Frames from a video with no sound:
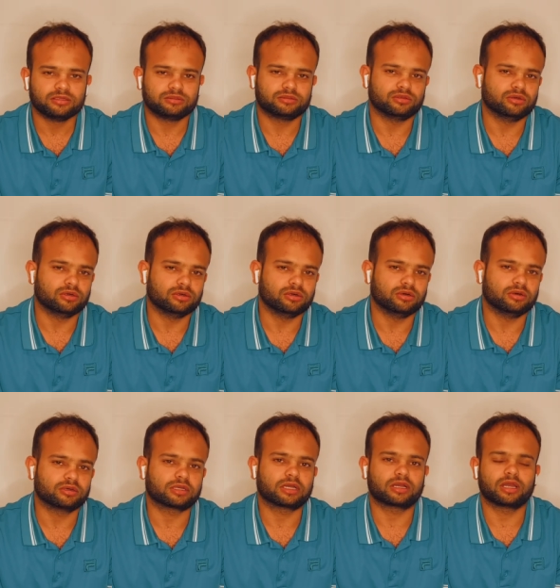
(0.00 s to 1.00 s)
तो
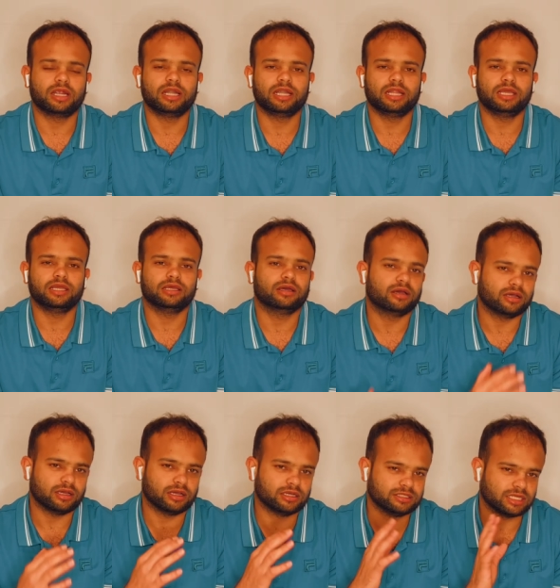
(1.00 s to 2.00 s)
काइंडली
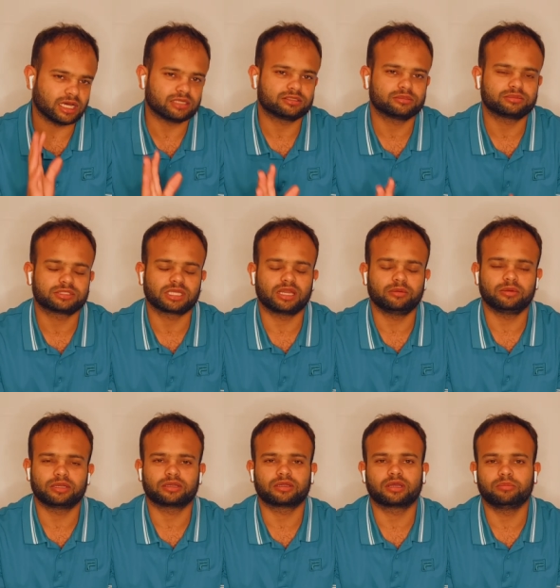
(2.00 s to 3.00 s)
हज़ार
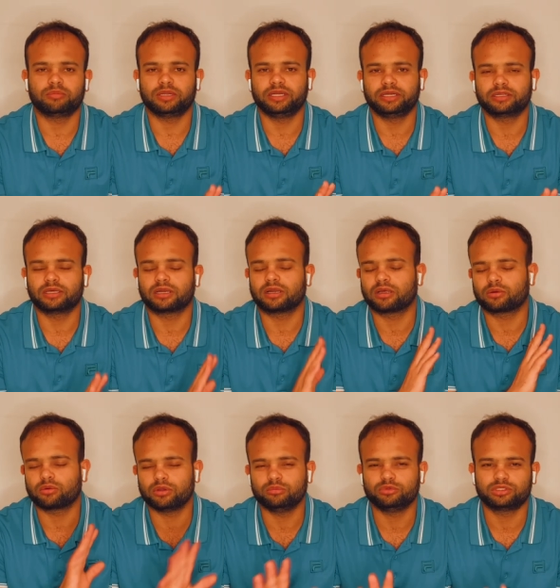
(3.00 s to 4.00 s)
सब्सक्राइबर कंप्लीट करना
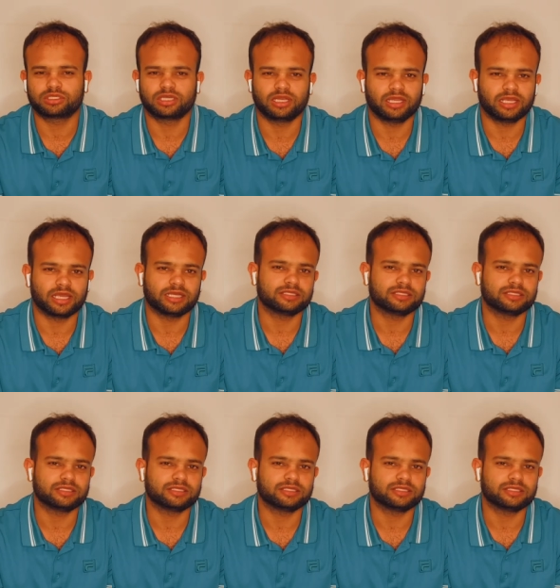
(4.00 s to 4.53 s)
कोई मुश्किल नहीं है